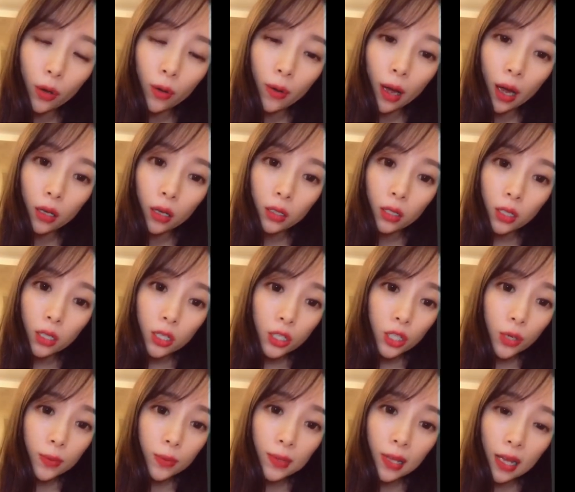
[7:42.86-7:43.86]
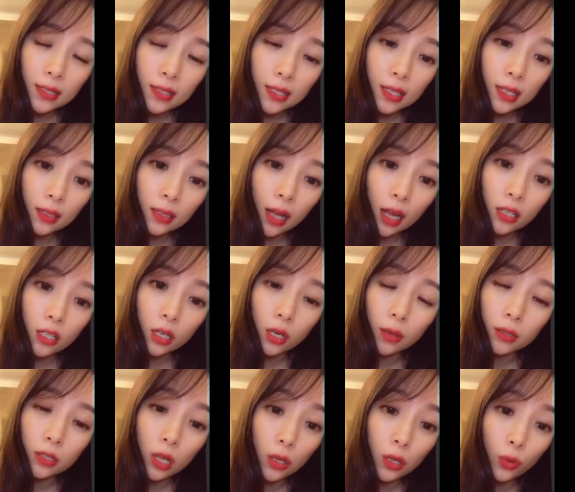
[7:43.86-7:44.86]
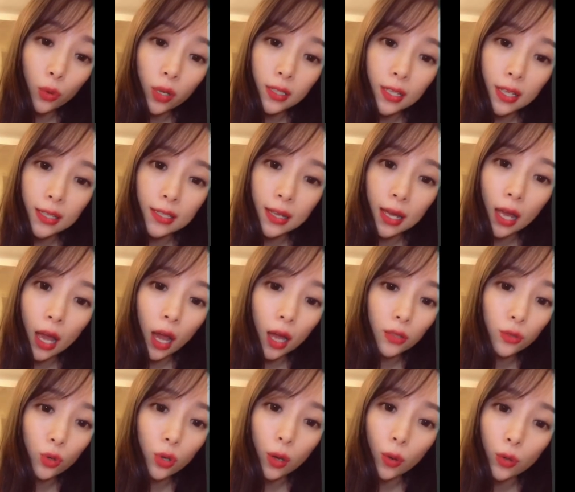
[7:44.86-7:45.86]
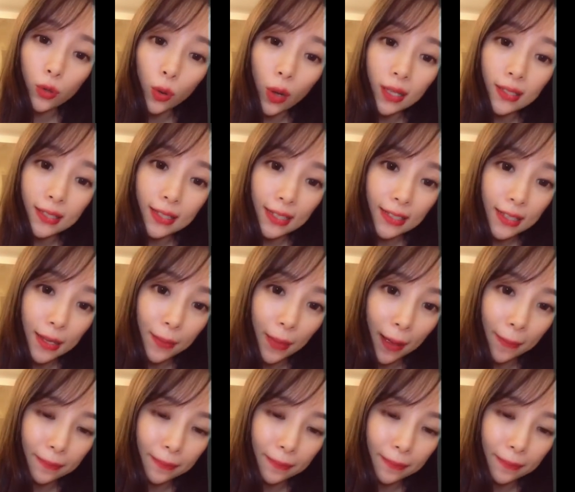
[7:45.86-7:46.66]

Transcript: 有啊，这不是大前年打折时候三十块钱买一件，还送两双袜子那件吗？